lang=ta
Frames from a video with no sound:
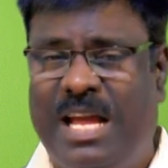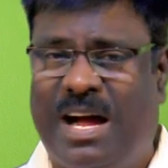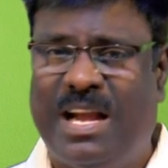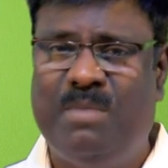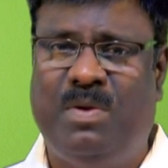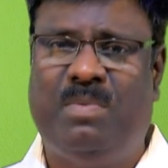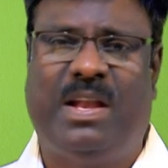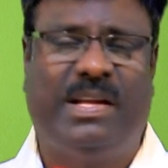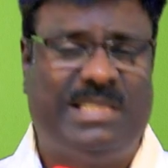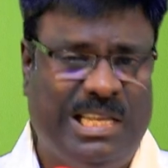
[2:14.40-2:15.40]
யாரை
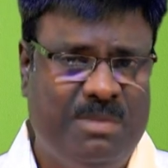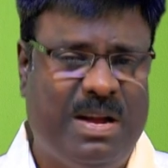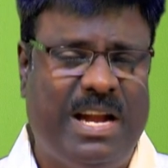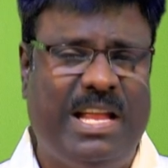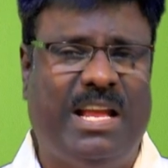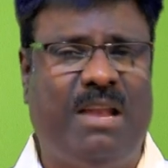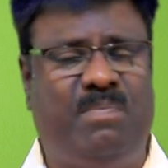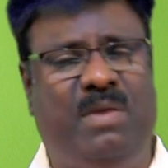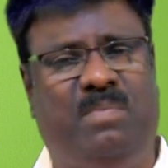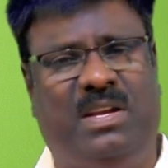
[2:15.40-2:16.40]
பின்பற்றாங்க சினிமா நடிகர்களை
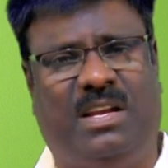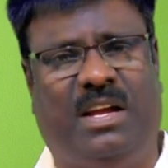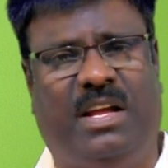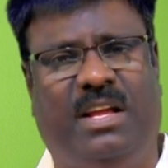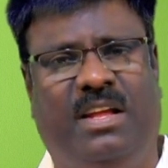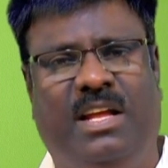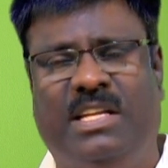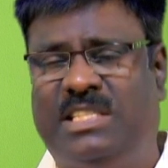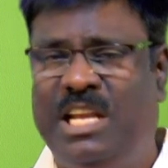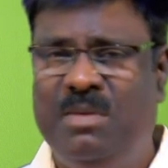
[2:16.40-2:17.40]
பின்பற்றாங்க
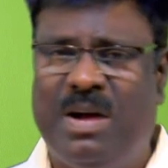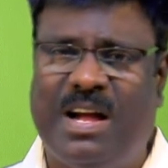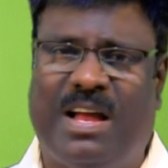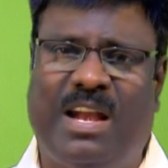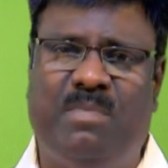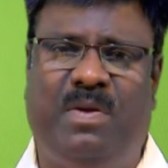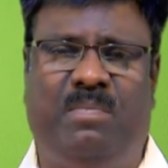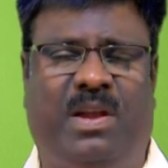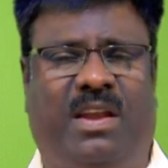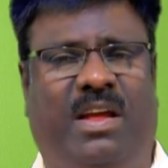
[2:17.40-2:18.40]
சினிமாக்காரர்களை
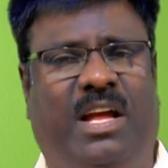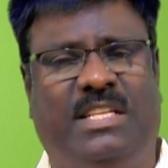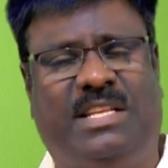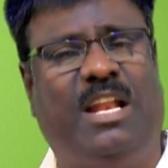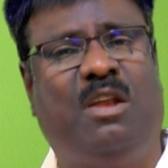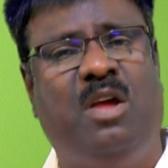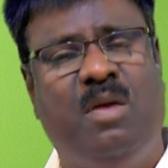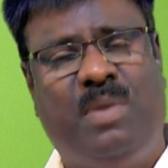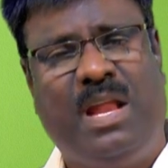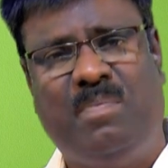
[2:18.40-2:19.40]
பின்பற்றுறாங்க சிலர்
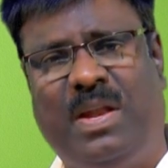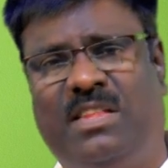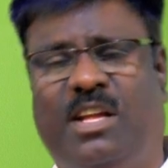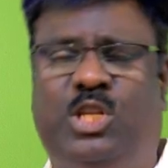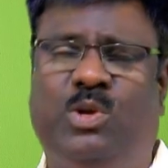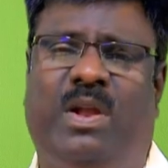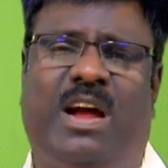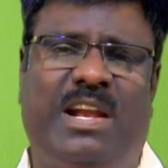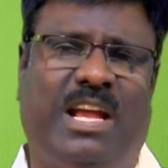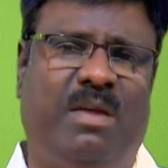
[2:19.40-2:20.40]
பெரிய பெரிய தத்துவ
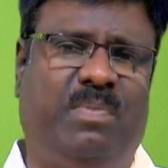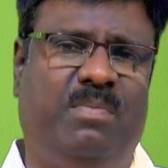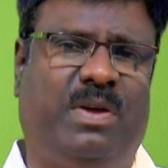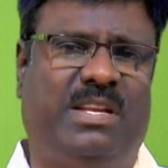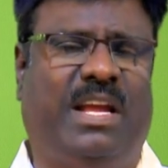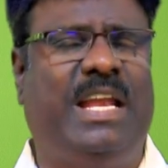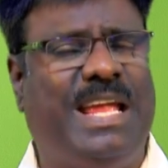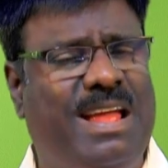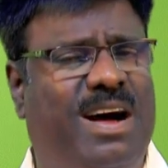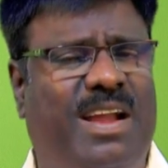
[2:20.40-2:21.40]
ஞானிகளை பின்பற்றாங்க
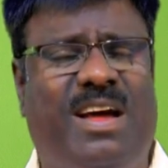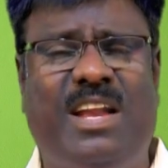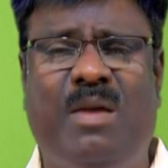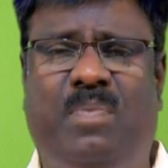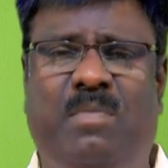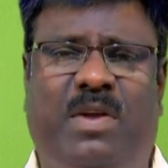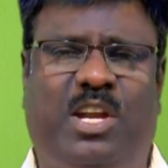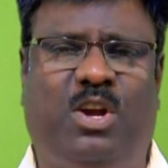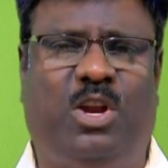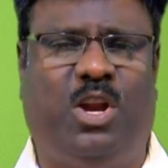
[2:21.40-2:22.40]
இன்னைக்கு யாரையோ
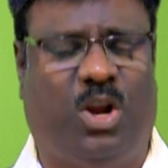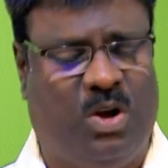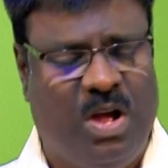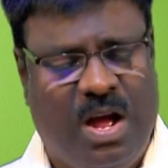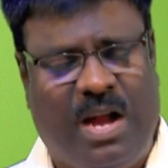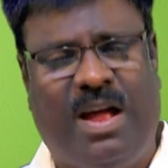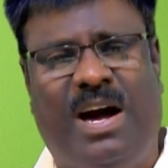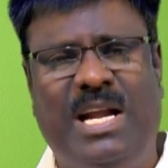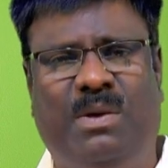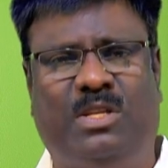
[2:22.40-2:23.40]
பின்பற்றி கொண்டிருக்கிறோம் ஆனால்
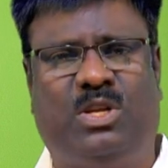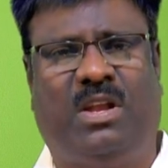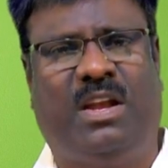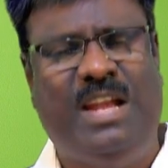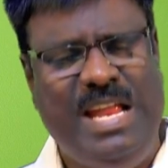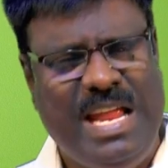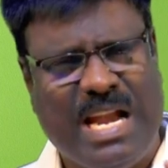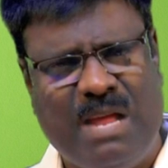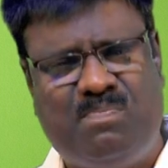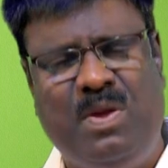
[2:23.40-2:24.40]
ஆண்டவர் சொல்கிறார் நீ
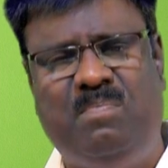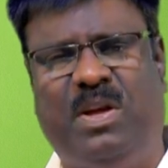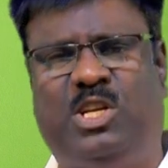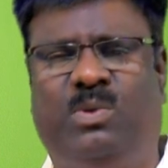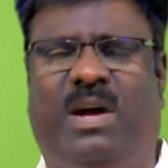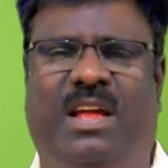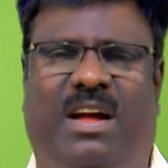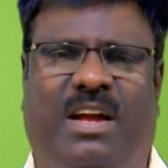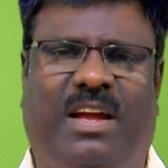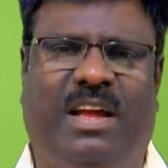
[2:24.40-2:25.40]
என்னை
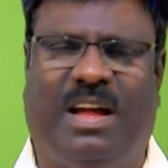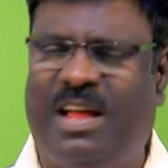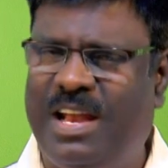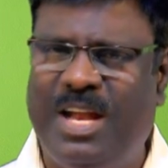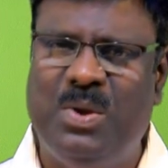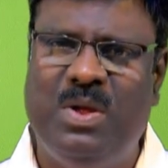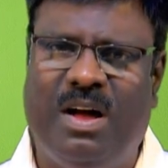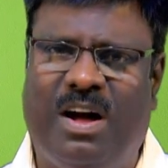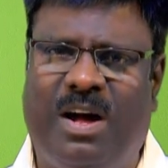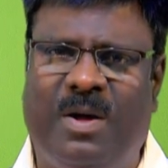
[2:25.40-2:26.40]
பின்பற்றுவாயாக அலையிலுயா